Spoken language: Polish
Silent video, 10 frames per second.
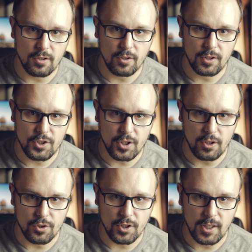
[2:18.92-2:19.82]
od naszej
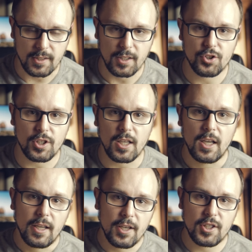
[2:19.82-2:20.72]
ilości klatek. Czyli
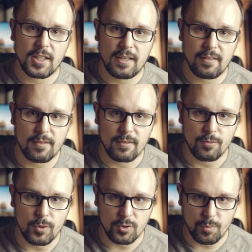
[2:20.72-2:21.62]
jeżeli nagrywamy w
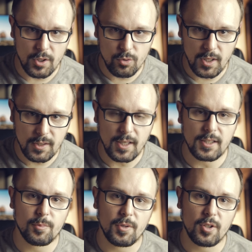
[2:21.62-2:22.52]
25 klatkach,
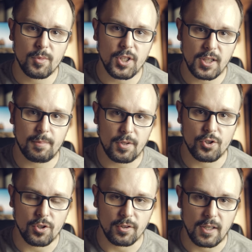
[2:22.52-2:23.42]
to powinno być
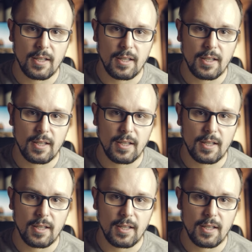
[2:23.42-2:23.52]
1,50.